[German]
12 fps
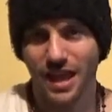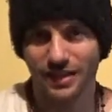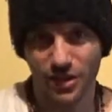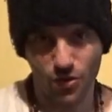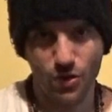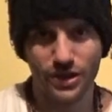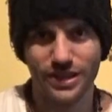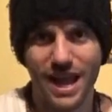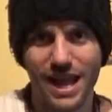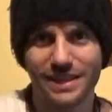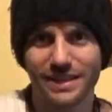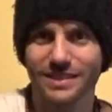denn heute
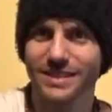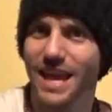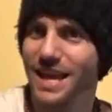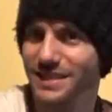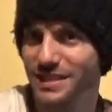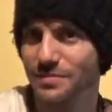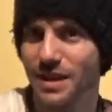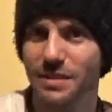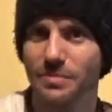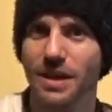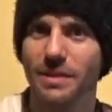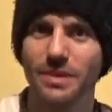halte ich das erste Mal
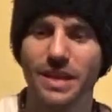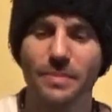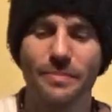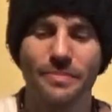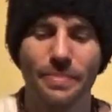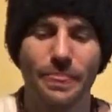in meinem Leben